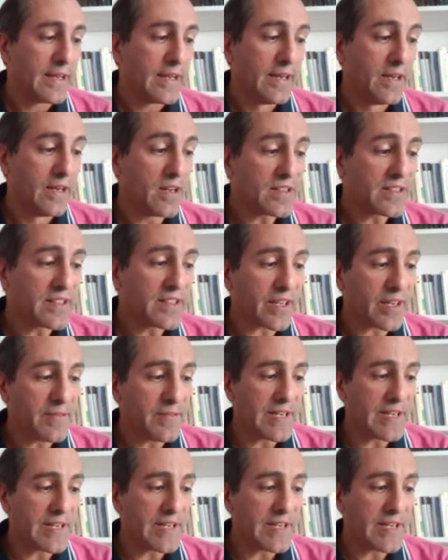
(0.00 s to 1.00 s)

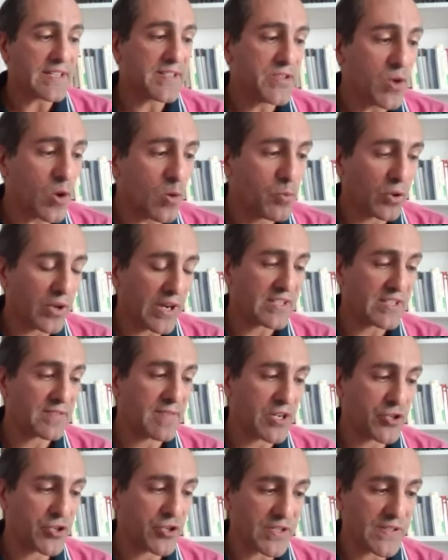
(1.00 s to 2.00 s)
L'incrimination pour
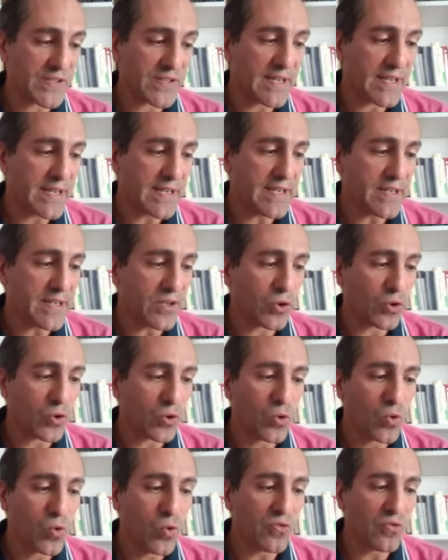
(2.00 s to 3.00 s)
lèse-majesté
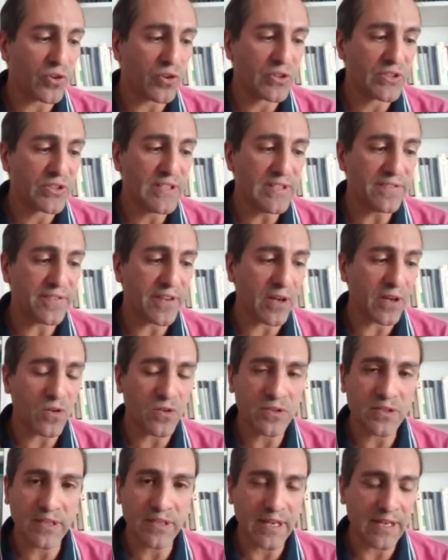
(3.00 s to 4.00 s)
recouvre
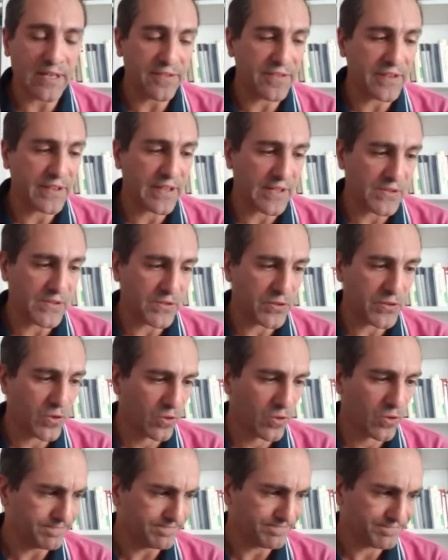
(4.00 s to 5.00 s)
différentes
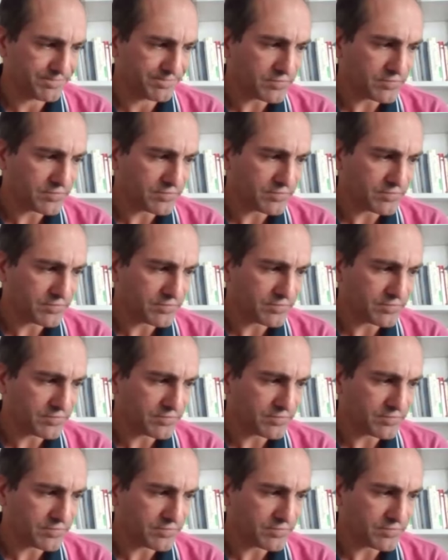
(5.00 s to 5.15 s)
qualifications.